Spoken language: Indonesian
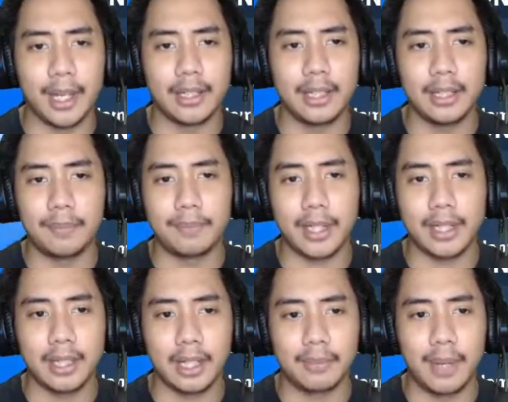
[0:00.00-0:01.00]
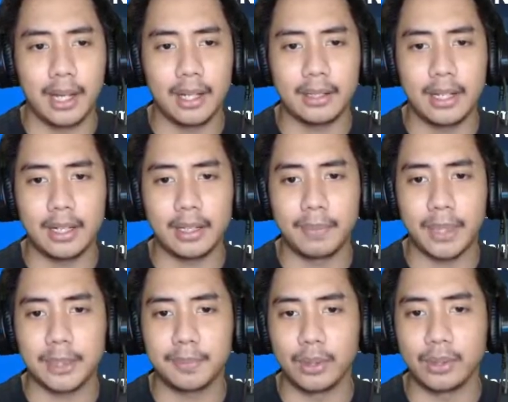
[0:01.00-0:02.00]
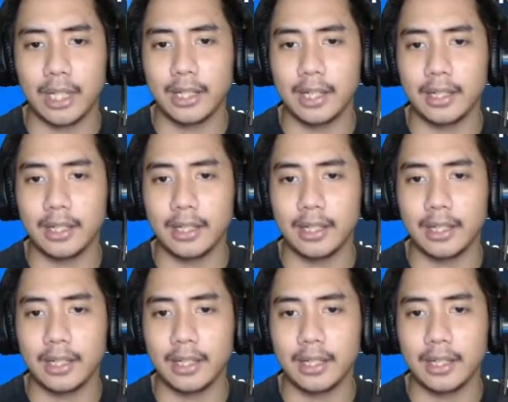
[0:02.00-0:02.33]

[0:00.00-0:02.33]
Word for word: ya ini tempatnya dekat banget dari tempat spawn tadi